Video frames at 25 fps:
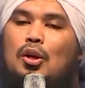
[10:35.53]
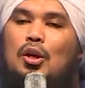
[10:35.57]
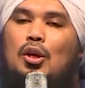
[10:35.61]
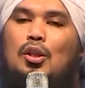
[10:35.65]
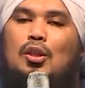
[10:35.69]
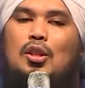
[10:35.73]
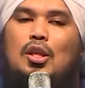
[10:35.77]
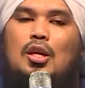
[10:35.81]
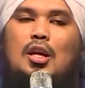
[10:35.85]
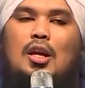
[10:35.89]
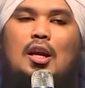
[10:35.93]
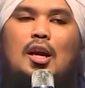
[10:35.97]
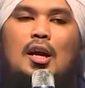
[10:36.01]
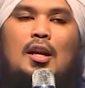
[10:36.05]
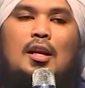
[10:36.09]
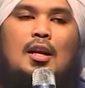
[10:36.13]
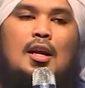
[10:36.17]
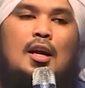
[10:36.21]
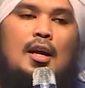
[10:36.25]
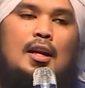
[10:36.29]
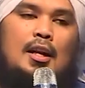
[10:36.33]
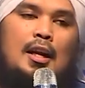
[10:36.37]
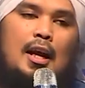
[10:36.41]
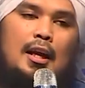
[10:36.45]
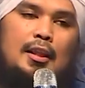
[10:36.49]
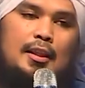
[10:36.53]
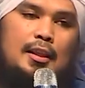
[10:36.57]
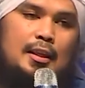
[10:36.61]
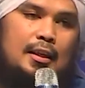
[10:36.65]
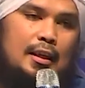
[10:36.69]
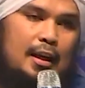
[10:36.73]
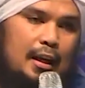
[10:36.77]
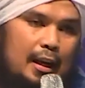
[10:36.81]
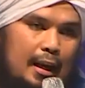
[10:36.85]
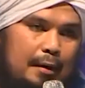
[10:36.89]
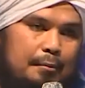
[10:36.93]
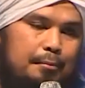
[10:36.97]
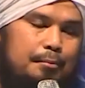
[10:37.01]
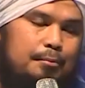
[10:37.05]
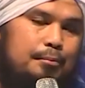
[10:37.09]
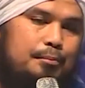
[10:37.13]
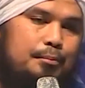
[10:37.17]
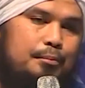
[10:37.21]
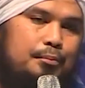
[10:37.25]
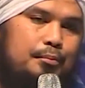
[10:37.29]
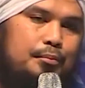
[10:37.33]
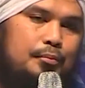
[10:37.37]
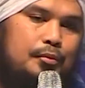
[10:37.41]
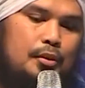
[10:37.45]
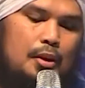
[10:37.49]
Ketika dia hendak tenggelam.
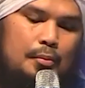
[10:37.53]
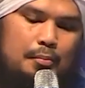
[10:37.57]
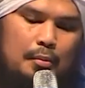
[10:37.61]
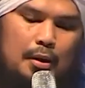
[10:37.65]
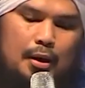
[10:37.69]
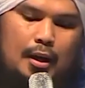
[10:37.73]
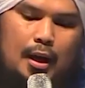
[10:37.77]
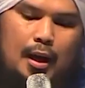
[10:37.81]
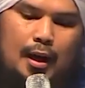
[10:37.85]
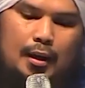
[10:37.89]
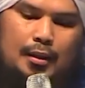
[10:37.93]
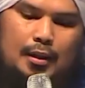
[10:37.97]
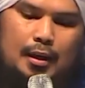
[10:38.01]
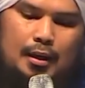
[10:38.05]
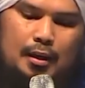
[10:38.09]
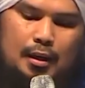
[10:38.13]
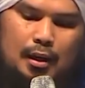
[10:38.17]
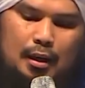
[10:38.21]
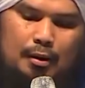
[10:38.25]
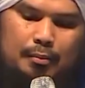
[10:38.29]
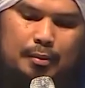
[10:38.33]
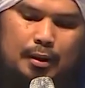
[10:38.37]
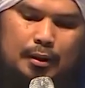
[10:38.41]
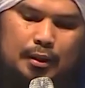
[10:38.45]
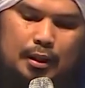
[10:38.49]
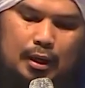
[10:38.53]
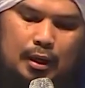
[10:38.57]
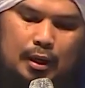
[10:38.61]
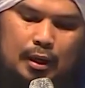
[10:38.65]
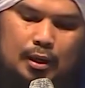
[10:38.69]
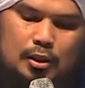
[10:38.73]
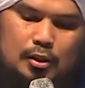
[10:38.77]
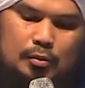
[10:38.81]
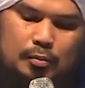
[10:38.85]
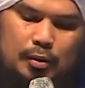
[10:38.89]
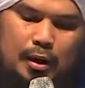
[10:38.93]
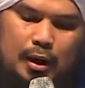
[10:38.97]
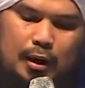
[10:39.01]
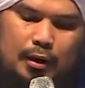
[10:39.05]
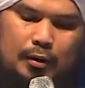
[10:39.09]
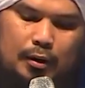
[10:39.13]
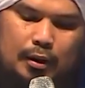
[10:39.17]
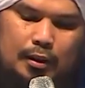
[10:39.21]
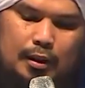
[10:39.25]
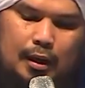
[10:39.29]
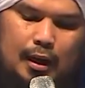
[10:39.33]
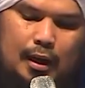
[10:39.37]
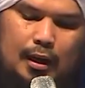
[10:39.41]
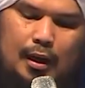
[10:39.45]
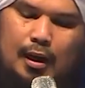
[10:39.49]
Maka hadirin dirahmati Allah
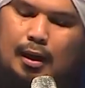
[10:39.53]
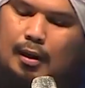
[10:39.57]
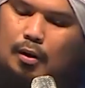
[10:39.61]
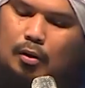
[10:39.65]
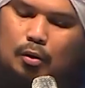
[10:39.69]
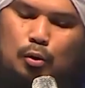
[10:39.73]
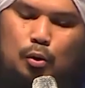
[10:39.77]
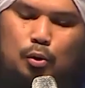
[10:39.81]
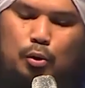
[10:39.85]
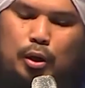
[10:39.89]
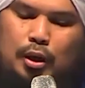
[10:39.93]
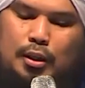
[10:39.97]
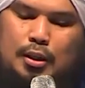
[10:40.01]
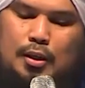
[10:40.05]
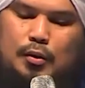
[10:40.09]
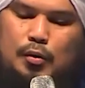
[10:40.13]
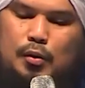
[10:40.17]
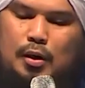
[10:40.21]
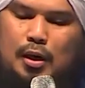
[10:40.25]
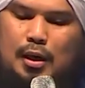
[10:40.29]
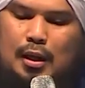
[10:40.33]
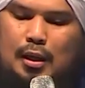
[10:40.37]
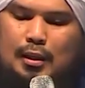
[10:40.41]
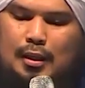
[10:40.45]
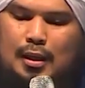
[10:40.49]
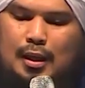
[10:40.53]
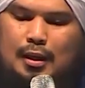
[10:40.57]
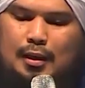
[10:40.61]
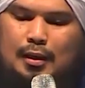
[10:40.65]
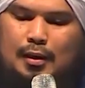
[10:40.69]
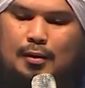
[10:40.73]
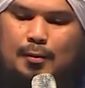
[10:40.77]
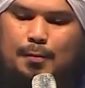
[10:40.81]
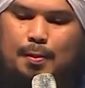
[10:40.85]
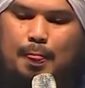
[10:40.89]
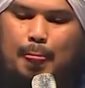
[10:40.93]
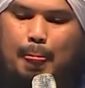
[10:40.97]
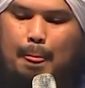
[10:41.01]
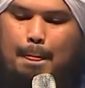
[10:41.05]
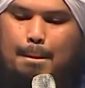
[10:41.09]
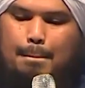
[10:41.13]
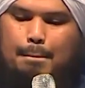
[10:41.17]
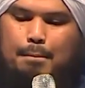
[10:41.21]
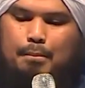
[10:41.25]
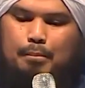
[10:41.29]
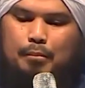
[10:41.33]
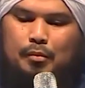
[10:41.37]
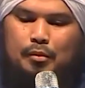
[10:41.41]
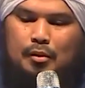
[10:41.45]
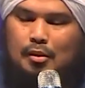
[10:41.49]
Subhanahu wa taala, guru kita sudah datang nih.
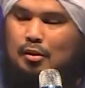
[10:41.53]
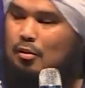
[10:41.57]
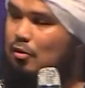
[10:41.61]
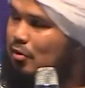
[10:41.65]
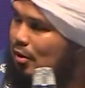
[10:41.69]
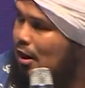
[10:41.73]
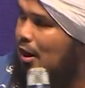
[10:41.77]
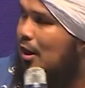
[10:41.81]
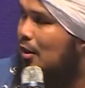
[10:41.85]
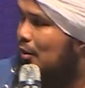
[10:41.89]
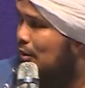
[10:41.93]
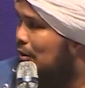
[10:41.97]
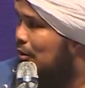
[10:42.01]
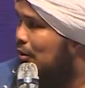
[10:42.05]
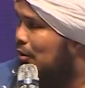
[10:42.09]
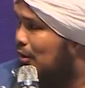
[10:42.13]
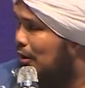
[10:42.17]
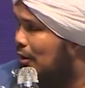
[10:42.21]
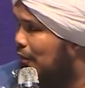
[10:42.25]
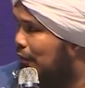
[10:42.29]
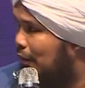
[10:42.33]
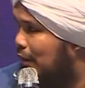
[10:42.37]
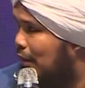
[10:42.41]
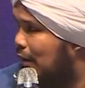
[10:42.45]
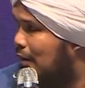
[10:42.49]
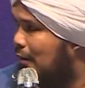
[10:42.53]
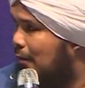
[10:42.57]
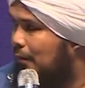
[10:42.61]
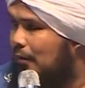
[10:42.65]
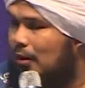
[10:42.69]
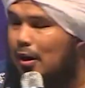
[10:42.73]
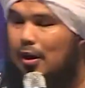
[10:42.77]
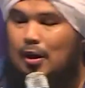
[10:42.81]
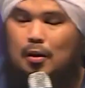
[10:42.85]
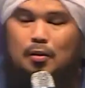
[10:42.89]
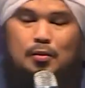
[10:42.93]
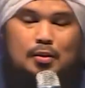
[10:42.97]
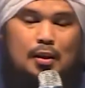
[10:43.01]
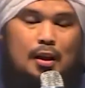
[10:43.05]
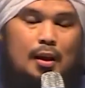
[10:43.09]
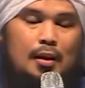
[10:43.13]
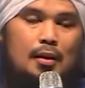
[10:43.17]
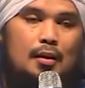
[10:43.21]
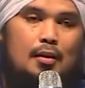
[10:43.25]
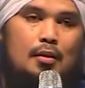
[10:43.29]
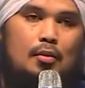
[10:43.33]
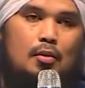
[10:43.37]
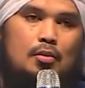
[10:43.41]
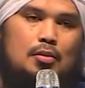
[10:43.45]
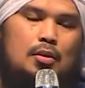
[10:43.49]
Eh, datang Ustaz Arifin ya. Eh
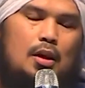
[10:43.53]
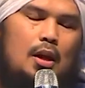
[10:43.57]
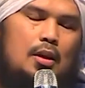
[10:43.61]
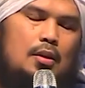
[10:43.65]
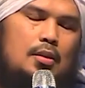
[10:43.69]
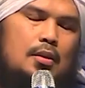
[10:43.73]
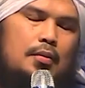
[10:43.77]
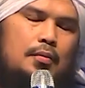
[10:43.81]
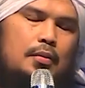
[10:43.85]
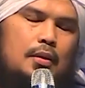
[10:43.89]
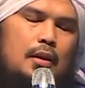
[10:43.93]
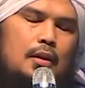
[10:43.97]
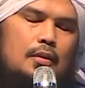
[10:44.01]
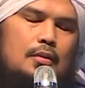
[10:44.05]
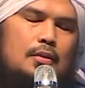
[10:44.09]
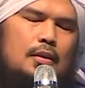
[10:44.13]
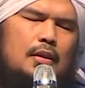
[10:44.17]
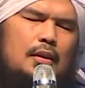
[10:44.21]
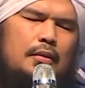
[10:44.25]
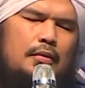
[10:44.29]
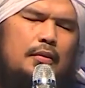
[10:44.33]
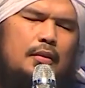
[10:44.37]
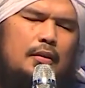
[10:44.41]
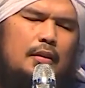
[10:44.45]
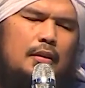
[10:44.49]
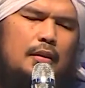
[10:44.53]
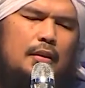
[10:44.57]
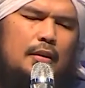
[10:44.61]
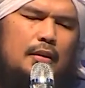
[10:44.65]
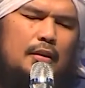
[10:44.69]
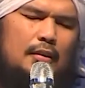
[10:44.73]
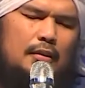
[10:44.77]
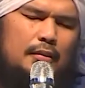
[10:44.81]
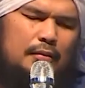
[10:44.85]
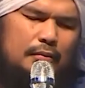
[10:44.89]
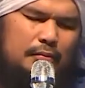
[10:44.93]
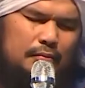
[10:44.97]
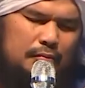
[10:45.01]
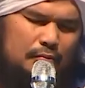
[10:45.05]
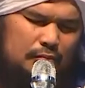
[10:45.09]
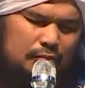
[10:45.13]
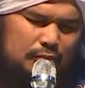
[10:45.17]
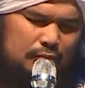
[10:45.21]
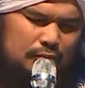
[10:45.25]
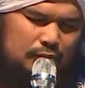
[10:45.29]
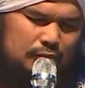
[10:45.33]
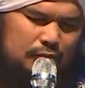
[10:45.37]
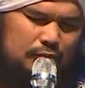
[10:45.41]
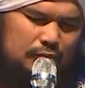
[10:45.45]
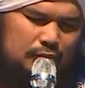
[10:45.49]
Ustaz, astagfirullah Ustaz Arifin ya Allah.
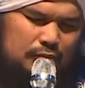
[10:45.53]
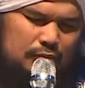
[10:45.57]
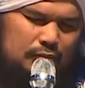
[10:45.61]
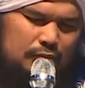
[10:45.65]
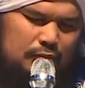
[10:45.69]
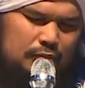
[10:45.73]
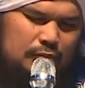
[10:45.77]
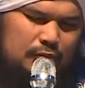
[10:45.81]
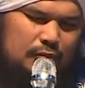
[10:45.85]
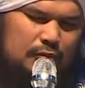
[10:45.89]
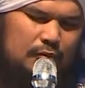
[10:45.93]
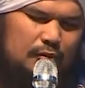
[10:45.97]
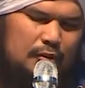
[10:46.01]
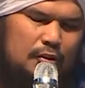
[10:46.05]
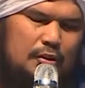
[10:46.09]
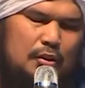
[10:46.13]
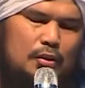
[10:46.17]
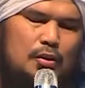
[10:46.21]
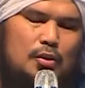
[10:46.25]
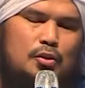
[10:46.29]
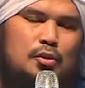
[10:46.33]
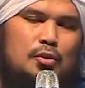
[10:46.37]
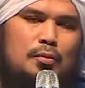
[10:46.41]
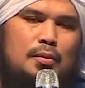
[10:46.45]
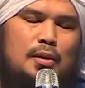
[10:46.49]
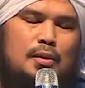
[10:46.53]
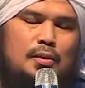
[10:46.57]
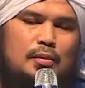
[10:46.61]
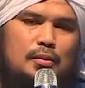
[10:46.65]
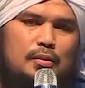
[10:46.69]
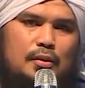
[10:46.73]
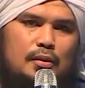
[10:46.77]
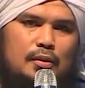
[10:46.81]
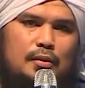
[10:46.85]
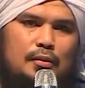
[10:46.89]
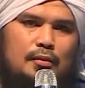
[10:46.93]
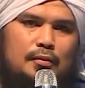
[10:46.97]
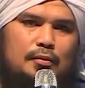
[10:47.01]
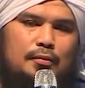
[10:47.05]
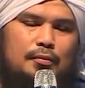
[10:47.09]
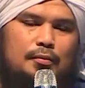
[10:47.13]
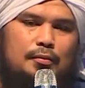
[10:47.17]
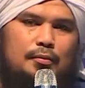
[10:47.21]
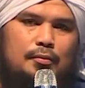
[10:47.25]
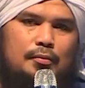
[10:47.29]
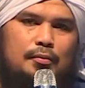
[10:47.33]
Saya Yusuf Mansur.